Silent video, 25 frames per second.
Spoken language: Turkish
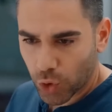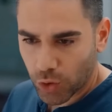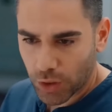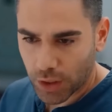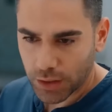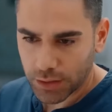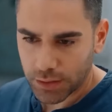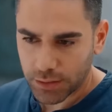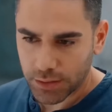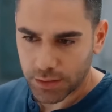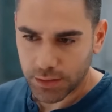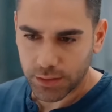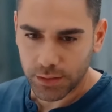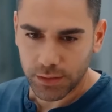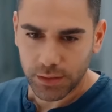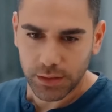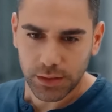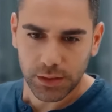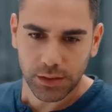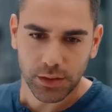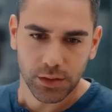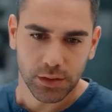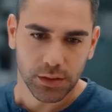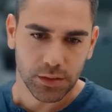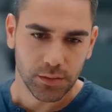Çok haklısın.
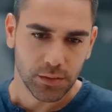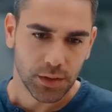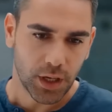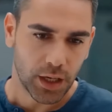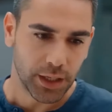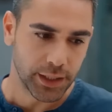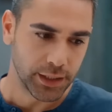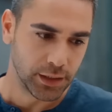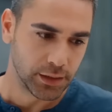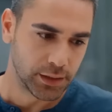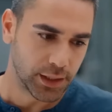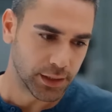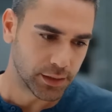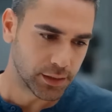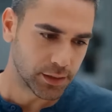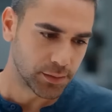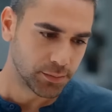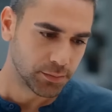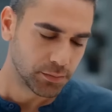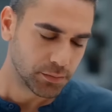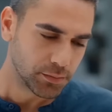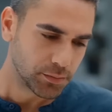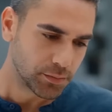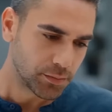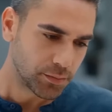Ayılık
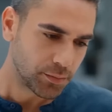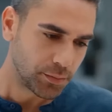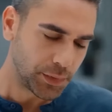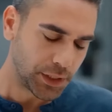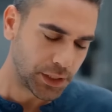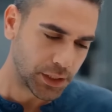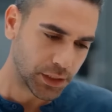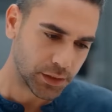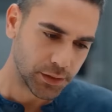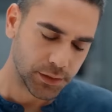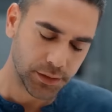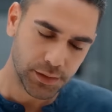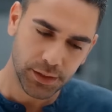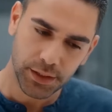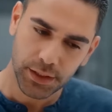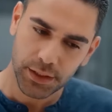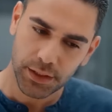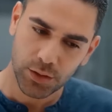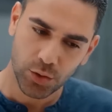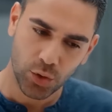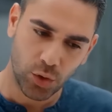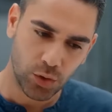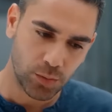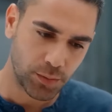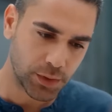ettim. Bir kadının
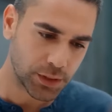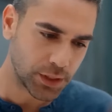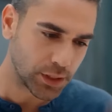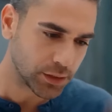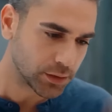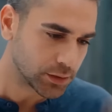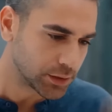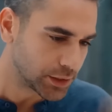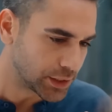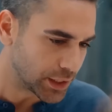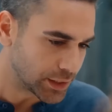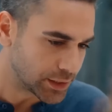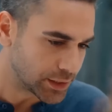izni olmadan